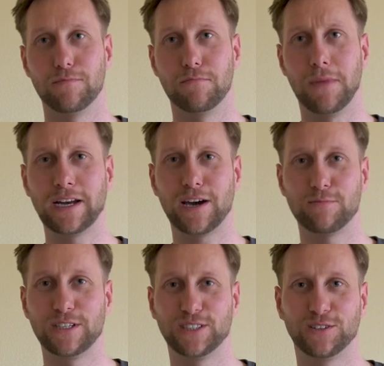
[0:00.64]
Mein
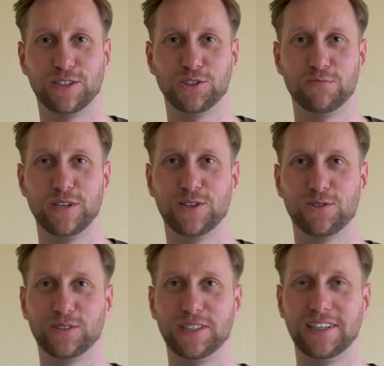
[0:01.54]
Name ist Sven Schmidt
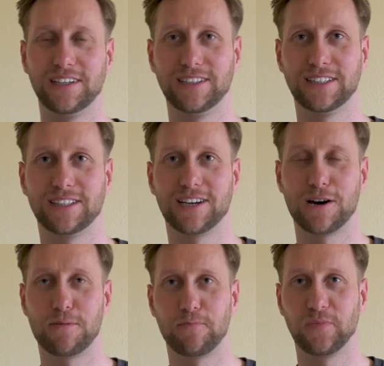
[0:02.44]
und ich
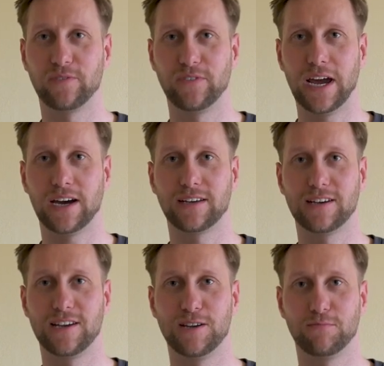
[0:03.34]
ähm, werde
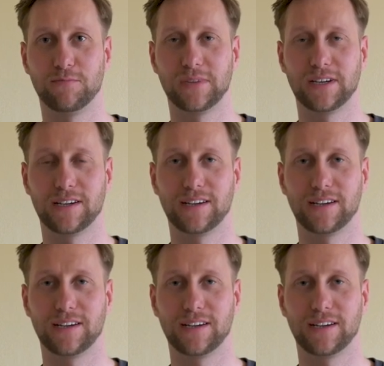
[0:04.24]
im